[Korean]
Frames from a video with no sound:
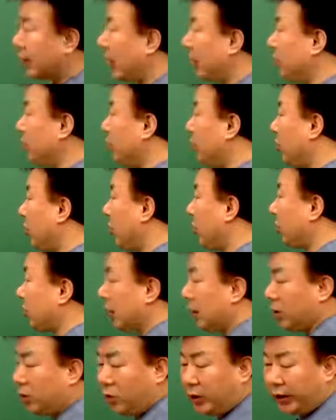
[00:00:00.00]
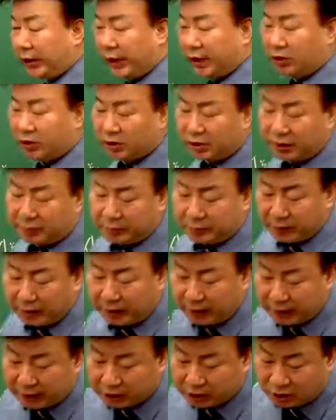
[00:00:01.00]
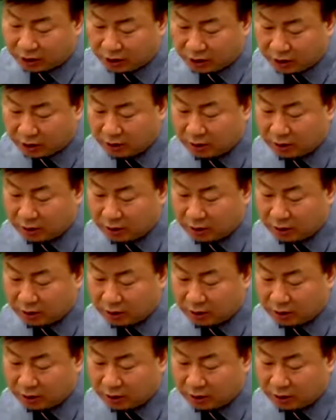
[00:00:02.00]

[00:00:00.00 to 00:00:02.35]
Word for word: 작년과는 달리 올해 개정대비표 나와 있죠?